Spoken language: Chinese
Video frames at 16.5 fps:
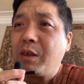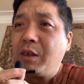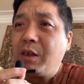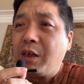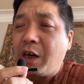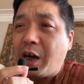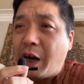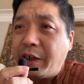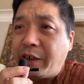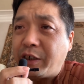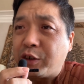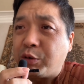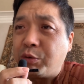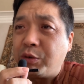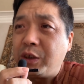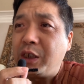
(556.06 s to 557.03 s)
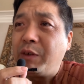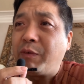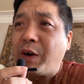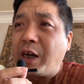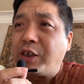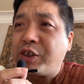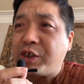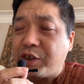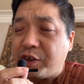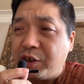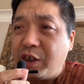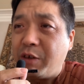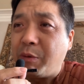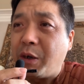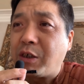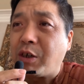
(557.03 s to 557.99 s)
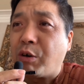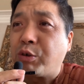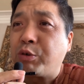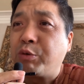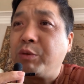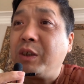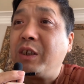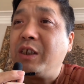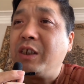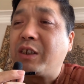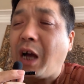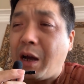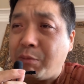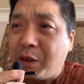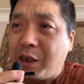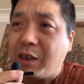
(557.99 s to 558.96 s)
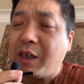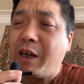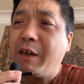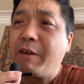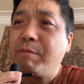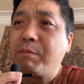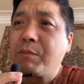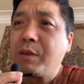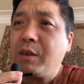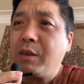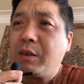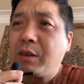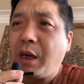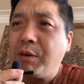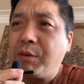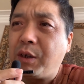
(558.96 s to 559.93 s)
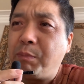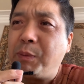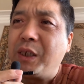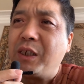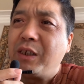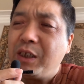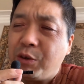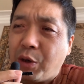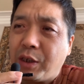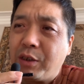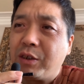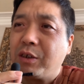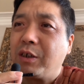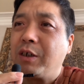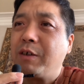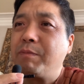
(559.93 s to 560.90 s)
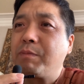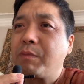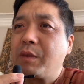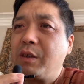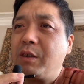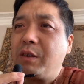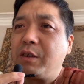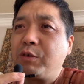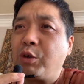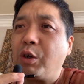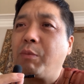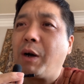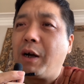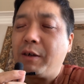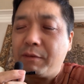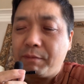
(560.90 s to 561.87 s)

还是从一碗屎里边找出一粒大米来？它有个比例原则，对吧？